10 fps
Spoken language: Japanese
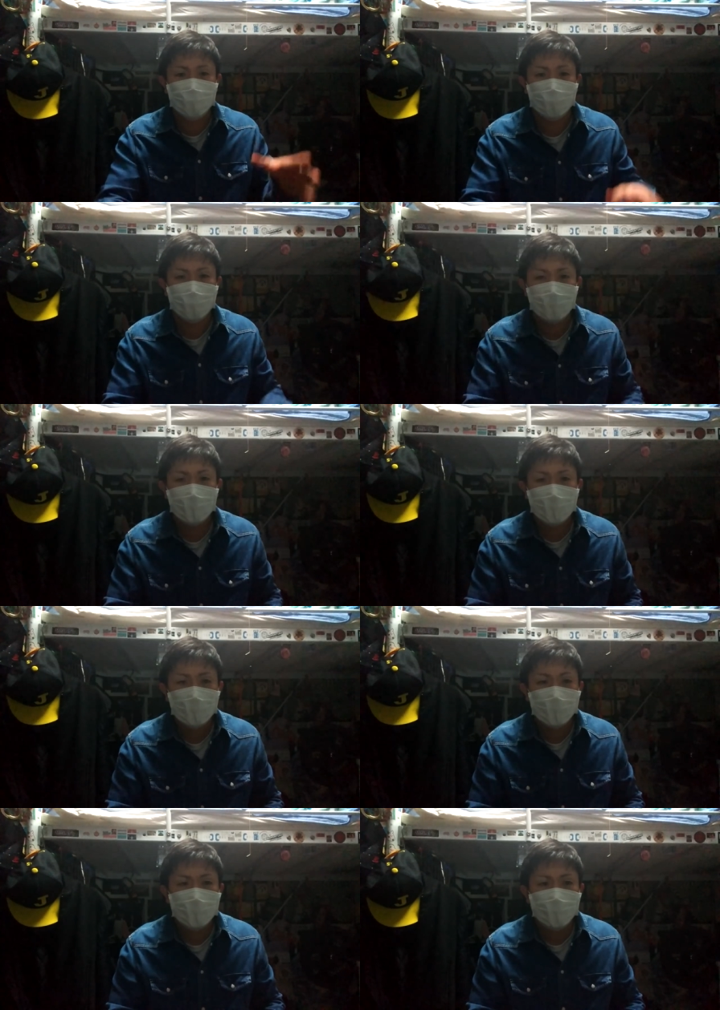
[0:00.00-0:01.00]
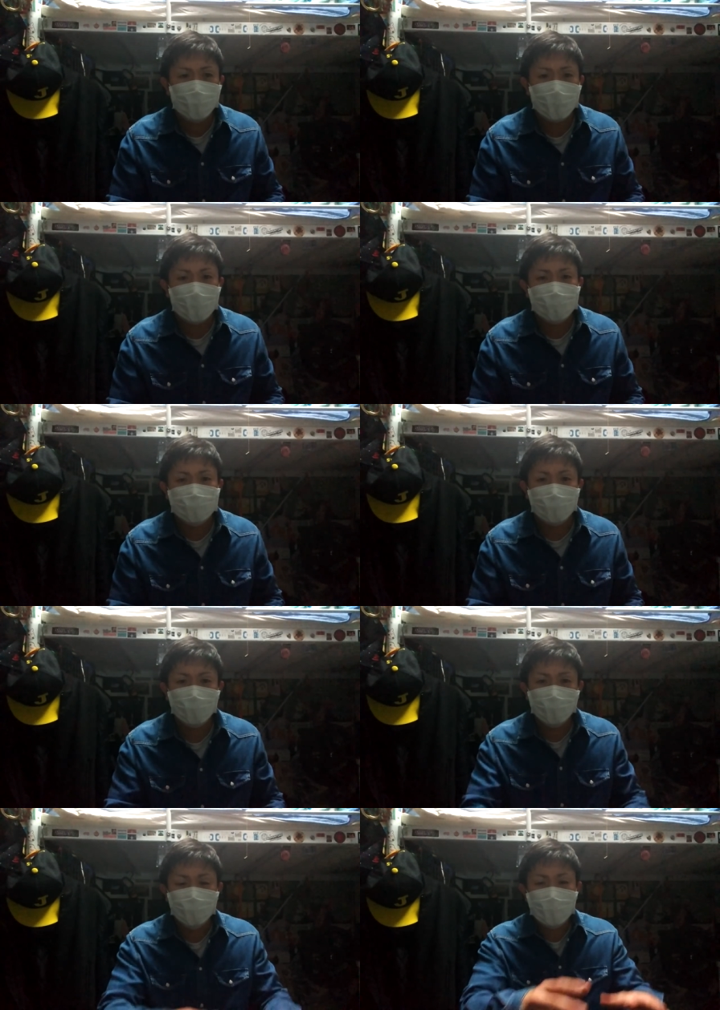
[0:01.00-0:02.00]
もう。で、そ
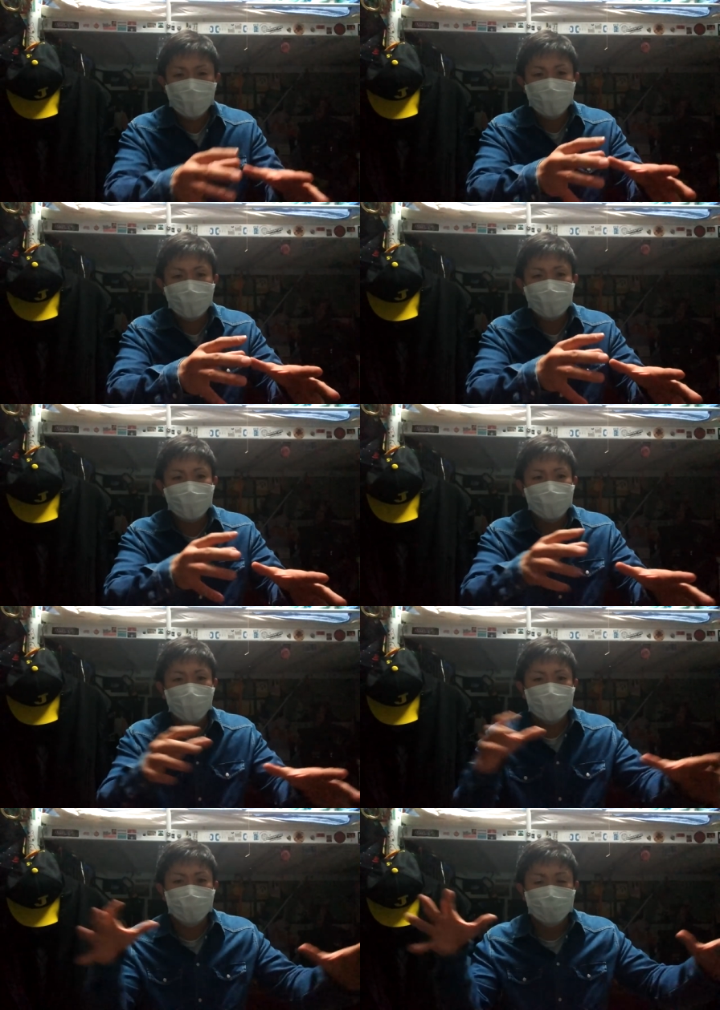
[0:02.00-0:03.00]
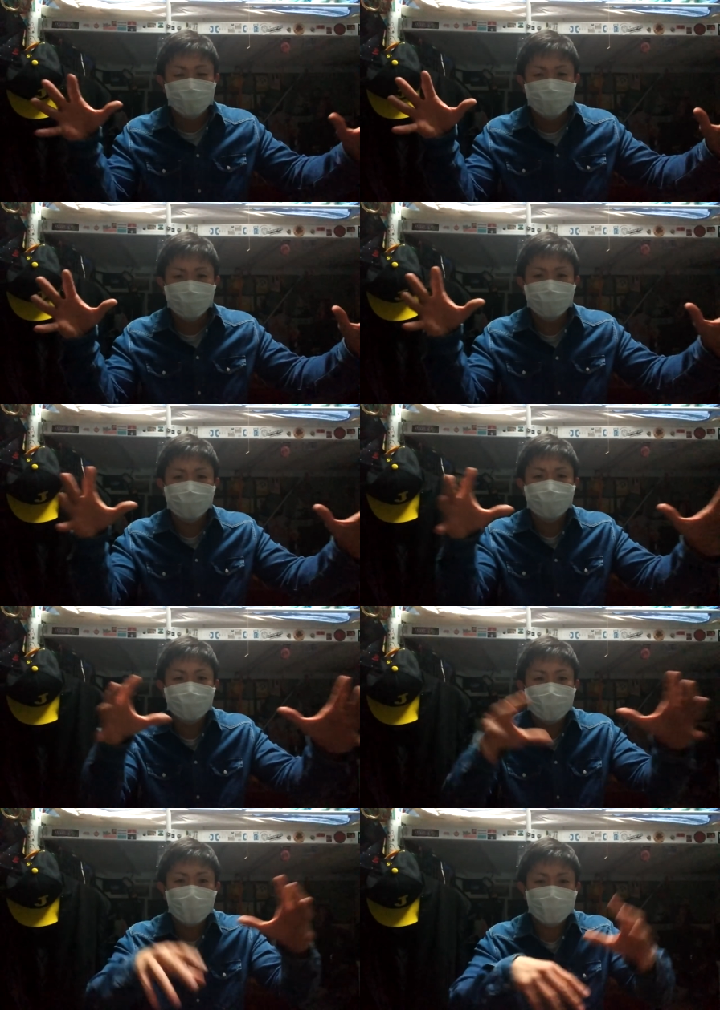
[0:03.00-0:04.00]
この植え込みに、もう、うず
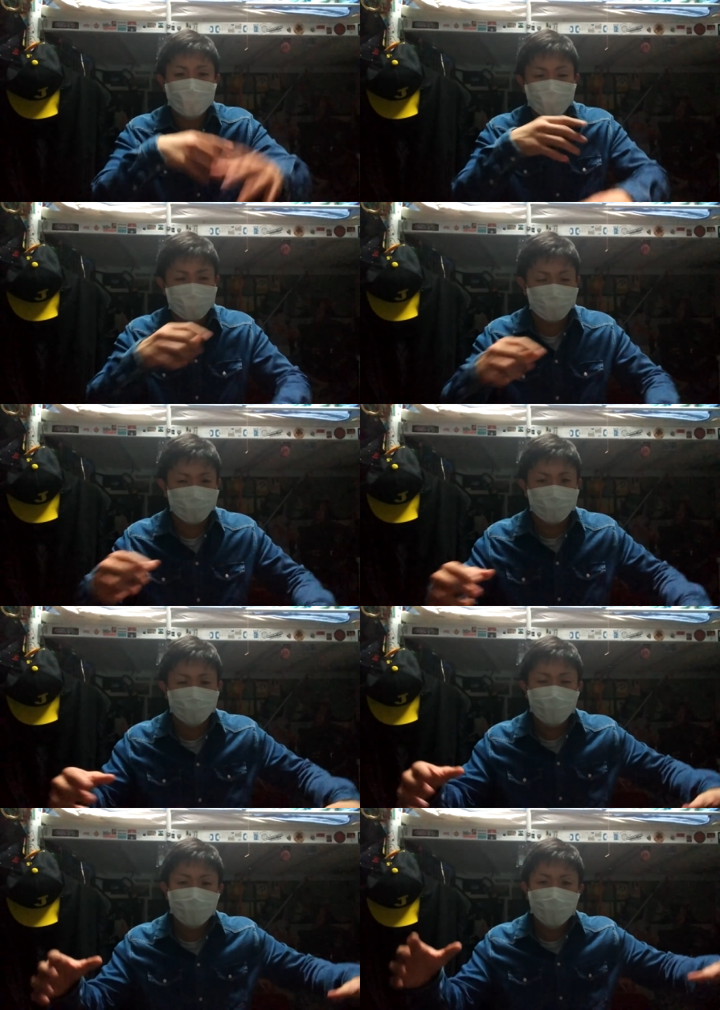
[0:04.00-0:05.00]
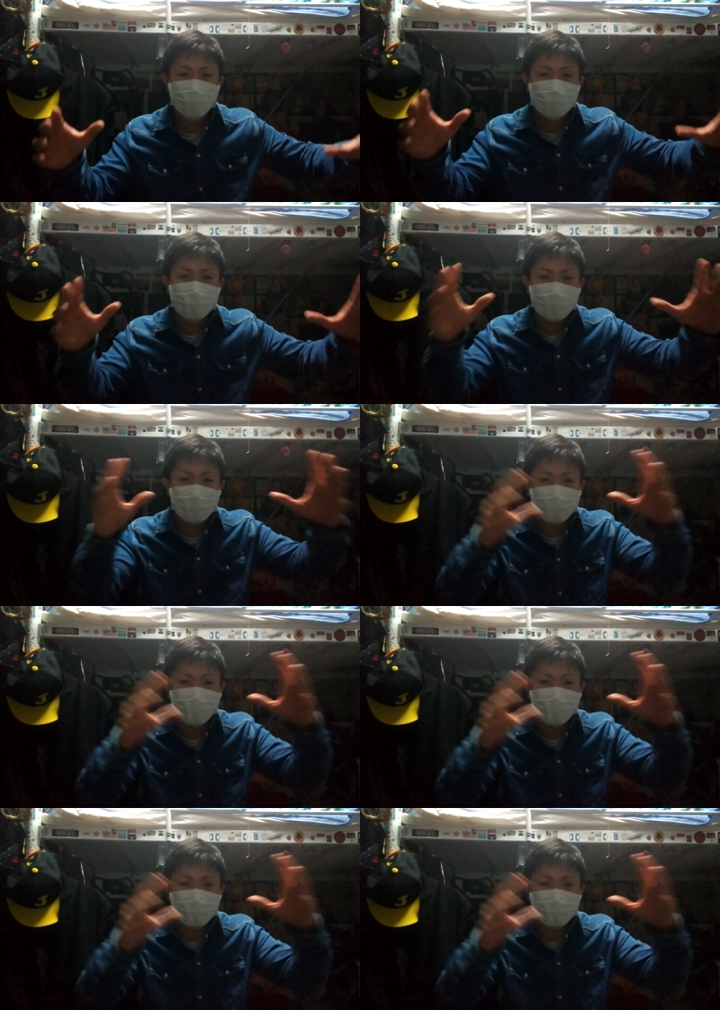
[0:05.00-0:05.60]
くまられちゃう、なんだろう、植え込みの中